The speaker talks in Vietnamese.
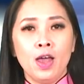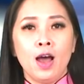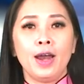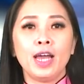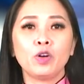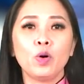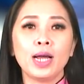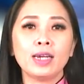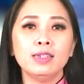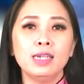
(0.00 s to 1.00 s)
Họ đang cố
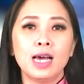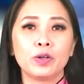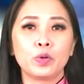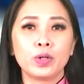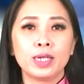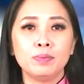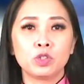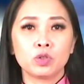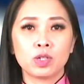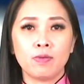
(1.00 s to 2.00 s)
gắng đưa lệnh của Kim
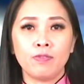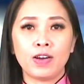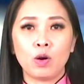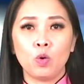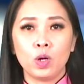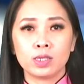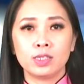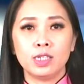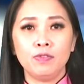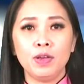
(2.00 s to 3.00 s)
Yo Jong vào luật
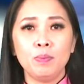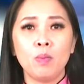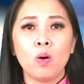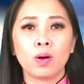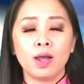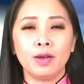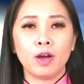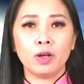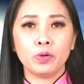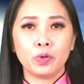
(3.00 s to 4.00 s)
chỉ vì một lời
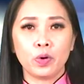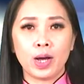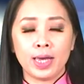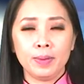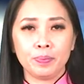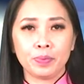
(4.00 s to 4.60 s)
nói của cô ấy.